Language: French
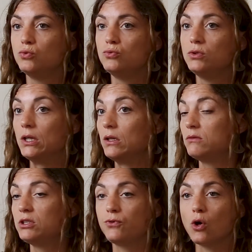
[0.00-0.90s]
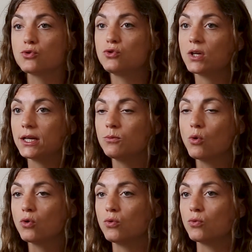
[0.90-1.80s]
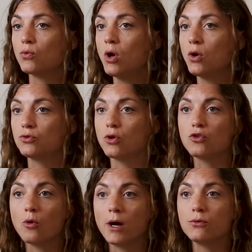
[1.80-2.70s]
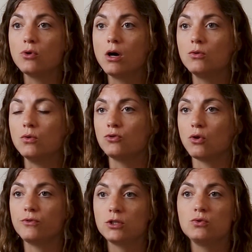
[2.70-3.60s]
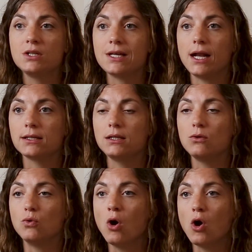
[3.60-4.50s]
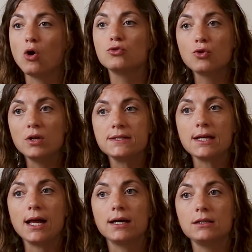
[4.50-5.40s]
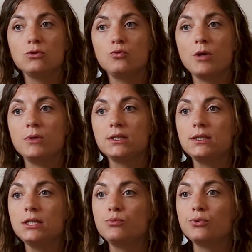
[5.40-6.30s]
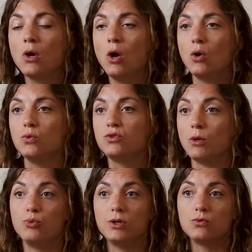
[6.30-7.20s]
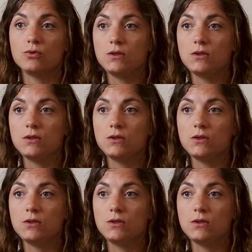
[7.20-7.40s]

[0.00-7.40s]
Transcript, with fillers: ou des différences de traitement qu'on entend parfois dans le vécu des salariés euh, entre les salariés d'une même équipe, ou ça peut être